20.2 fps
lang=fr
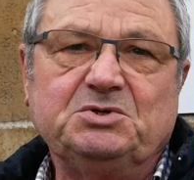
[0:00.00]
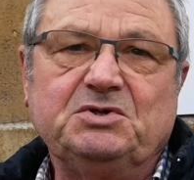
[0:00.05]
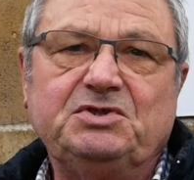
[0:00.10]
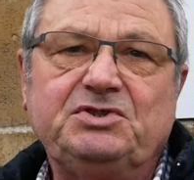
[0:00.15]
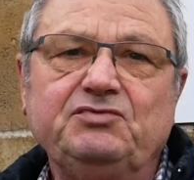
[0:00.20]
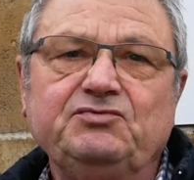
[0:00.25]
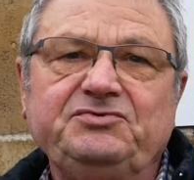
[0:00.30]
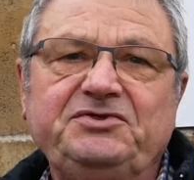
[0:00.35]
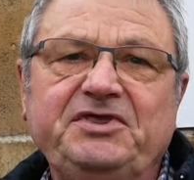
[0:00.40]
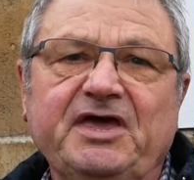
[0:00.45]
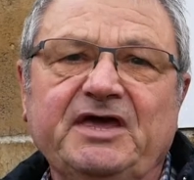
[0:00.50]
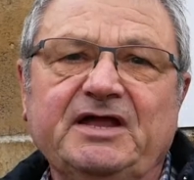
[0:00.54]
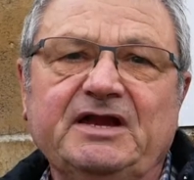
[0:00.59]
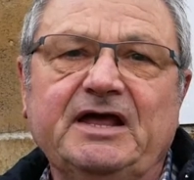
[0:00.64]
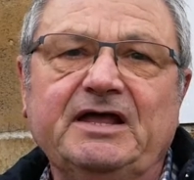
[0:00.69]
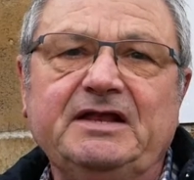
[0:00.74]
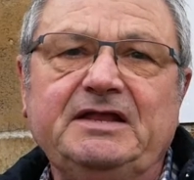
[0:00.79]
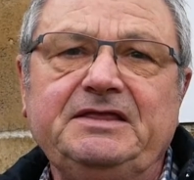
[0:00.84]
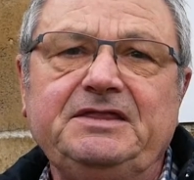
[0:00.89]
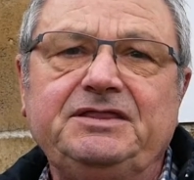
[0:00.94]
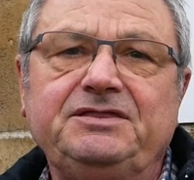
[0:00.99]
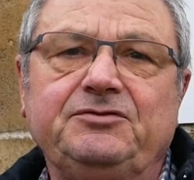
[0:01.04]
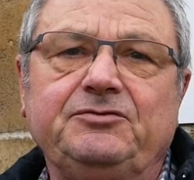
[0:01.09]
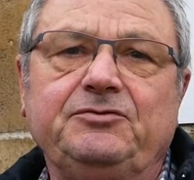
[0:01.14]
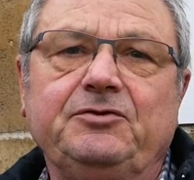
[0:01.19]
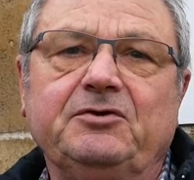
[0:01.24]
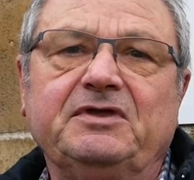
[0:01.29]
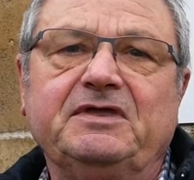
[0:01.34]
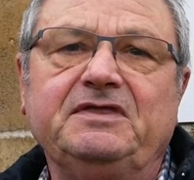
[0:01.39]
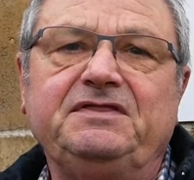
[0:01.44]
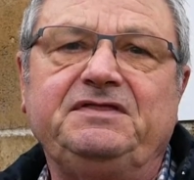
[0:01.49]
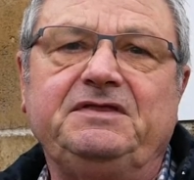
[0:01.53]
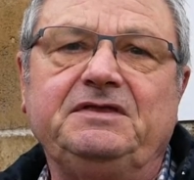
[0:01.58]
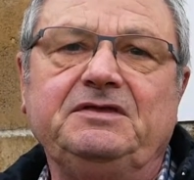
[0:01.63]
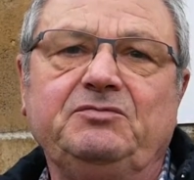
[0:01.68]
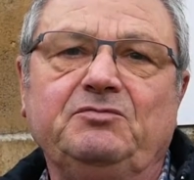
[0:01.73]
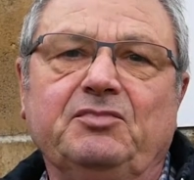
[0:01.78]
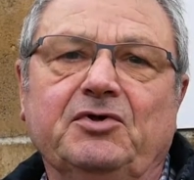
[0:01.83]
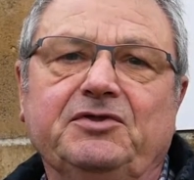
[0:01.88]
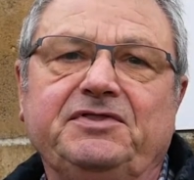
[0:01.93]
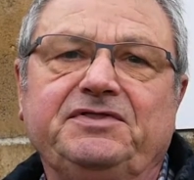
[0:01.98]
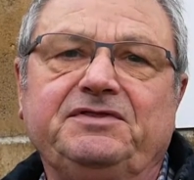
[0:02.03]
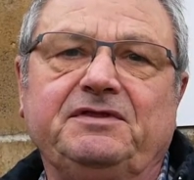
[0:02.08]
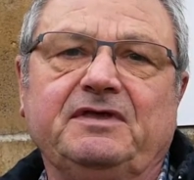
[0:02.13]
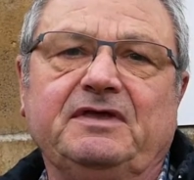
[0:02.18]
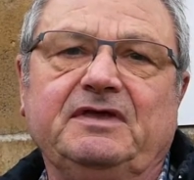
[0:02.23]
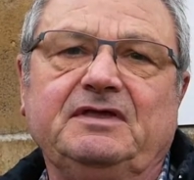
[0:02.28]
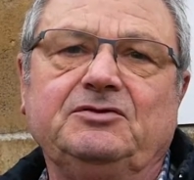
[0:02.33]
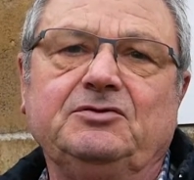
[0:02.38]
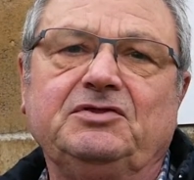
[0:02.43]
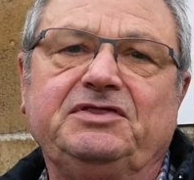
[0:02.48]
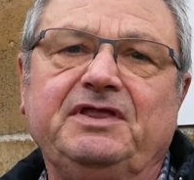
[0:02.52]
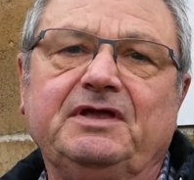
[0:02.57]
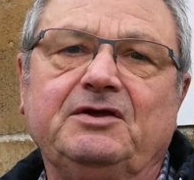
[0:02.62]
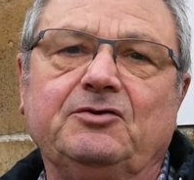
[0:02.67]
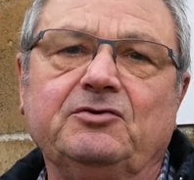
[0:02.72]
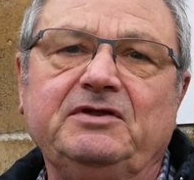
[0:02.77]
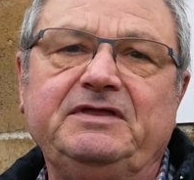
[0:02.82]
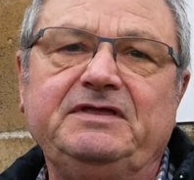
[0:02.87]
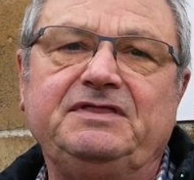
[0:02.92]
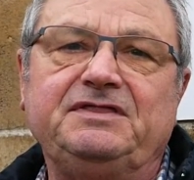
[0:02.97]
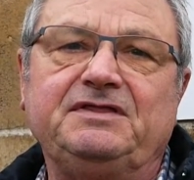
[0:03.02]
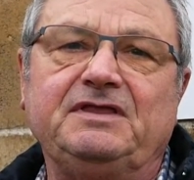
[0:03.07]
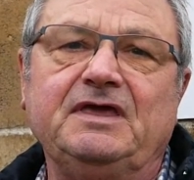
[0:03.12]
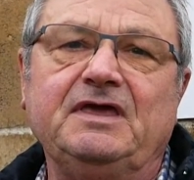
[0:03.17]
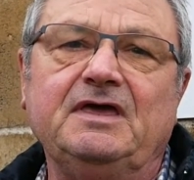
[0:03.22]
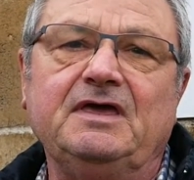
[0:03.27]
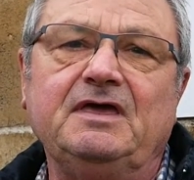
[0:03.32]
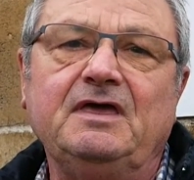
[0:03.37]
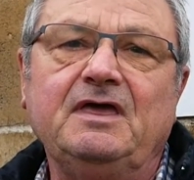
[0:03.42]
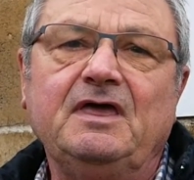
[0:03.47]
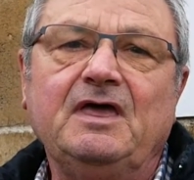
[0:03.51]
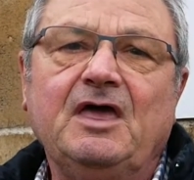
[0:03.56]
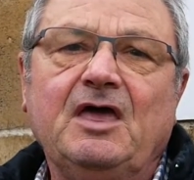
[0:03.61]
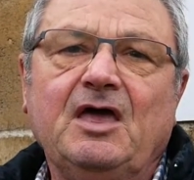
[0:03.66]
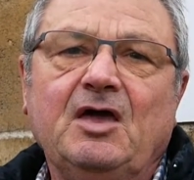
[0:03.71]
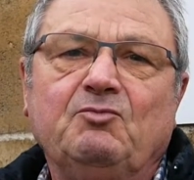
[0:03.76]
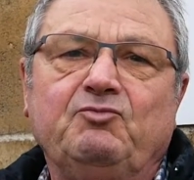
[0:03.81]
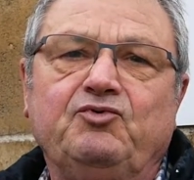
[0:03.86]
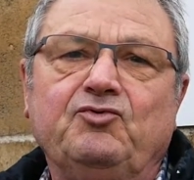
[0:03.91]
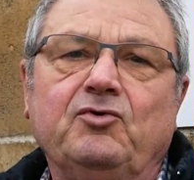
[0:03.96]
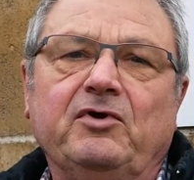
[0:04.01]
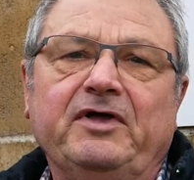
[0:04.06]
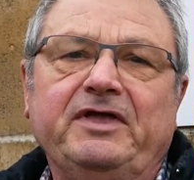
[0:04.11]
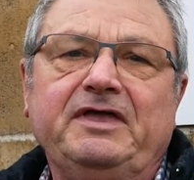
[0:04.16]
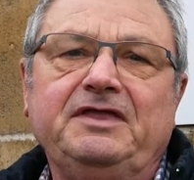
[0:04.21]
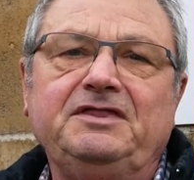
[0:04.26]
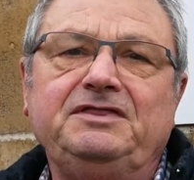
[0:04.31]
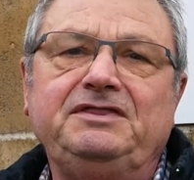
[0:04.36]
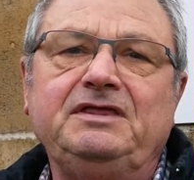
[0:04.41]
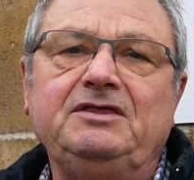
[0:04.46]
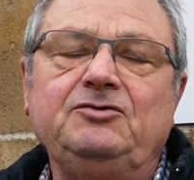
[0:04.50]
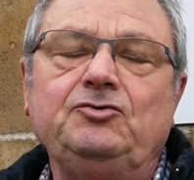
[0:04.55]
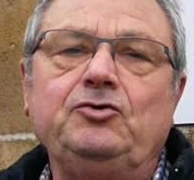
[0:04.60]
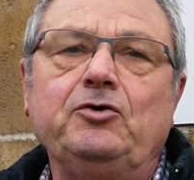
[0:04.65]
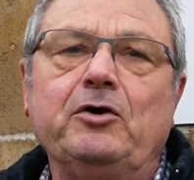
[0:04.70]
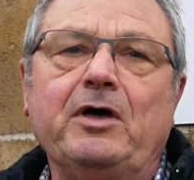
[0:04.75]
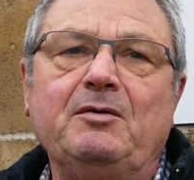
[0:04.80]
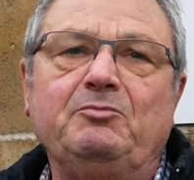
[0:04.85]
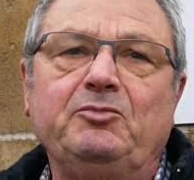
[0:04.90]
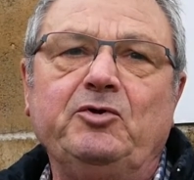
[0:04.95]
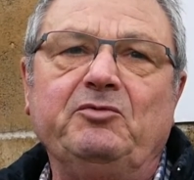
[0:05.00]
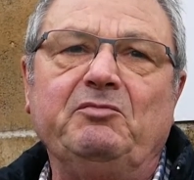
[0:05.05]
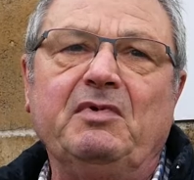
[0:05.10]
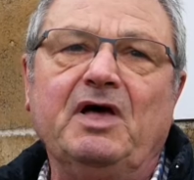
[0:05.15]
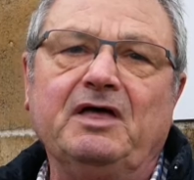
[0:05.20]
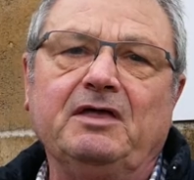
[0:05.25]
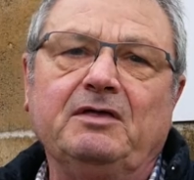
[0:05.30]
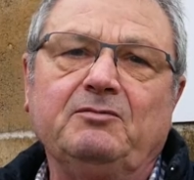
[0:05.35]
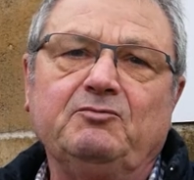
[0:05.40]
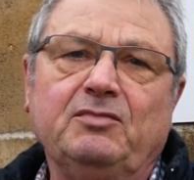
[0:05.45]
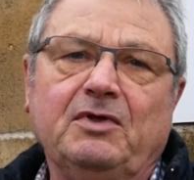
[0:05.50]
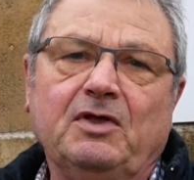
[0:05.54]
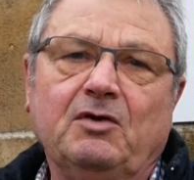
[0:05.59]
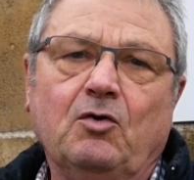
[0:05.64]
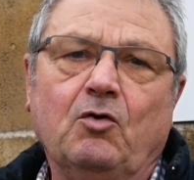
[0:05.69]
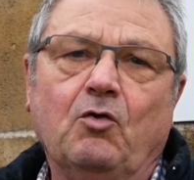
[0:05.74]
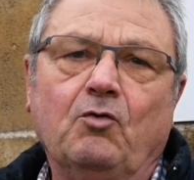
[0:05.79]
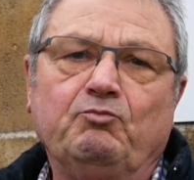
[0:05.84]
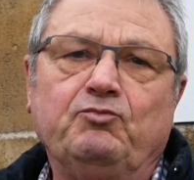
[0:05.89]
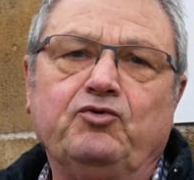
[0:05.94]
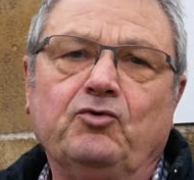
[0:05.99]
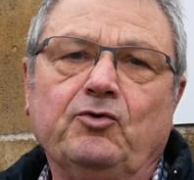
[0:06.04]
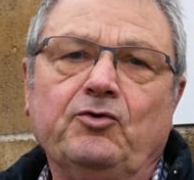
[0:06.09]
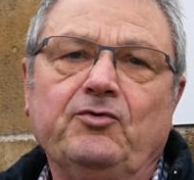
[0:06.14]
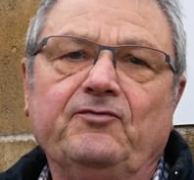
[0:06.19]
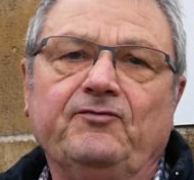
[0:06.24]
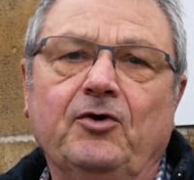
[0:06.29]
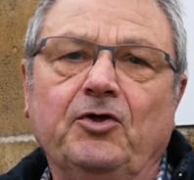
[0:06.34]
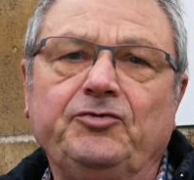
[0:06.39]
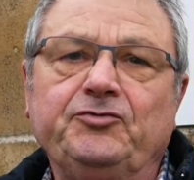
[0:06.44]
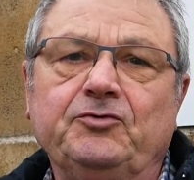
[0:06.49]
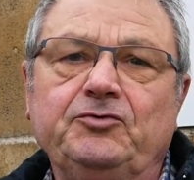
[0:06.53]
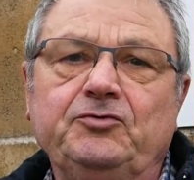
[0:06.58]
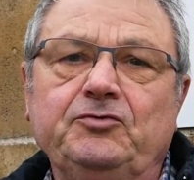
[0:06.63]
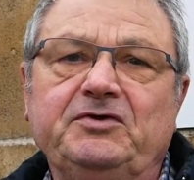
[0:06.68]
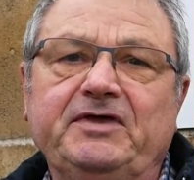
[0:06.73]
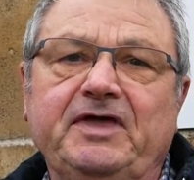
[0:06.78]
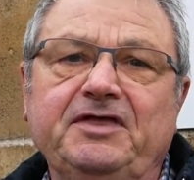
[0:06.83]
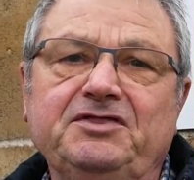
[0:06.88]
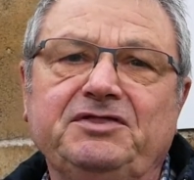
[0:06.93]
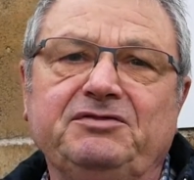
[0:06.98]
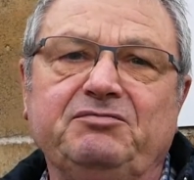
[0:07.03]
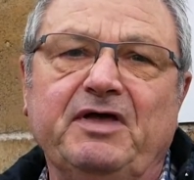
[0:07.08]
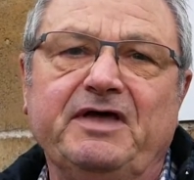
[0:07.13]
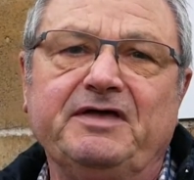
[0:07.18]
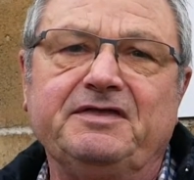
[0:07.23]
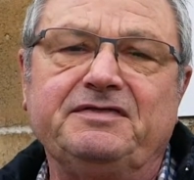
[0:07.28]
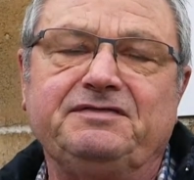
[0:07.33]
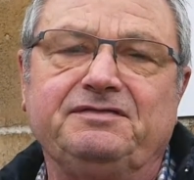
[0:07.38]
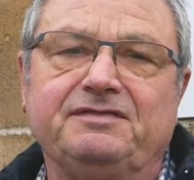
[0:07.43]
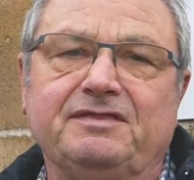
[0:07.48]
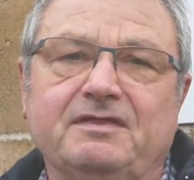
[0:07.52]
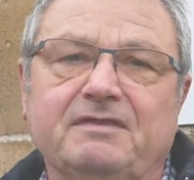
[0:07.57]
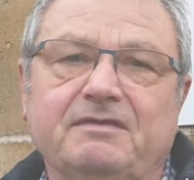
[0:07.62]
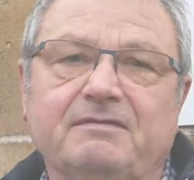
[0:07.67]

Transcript: Je soutiens la liste de Christine Bosque et de ses colistiers pour esine durablement pour le vote du 15 mars.